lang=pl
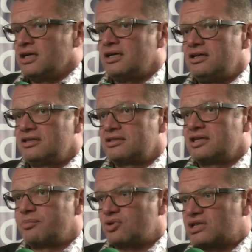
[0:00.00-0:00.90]
E, z tych
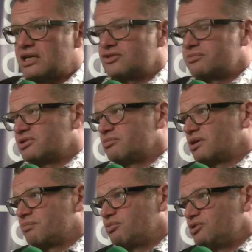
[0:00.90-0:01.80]
reportaży potem
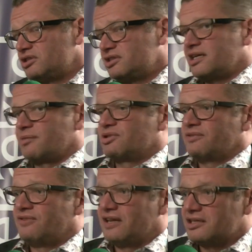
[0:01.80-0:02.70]
była publicystyka,
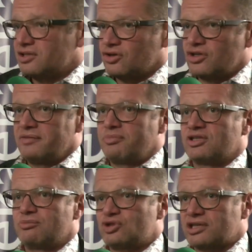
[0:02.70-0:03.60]
potem felietony,
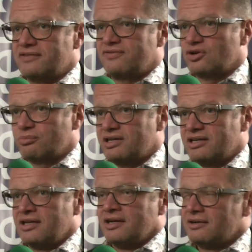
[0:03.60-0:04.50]
potem już takie formy
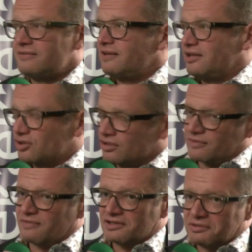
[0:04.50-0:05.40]

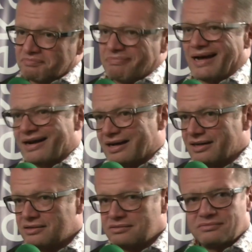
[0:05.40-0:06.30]
felietonowe, właśnie
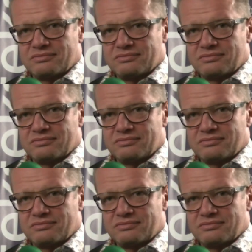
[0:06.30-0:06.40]
para,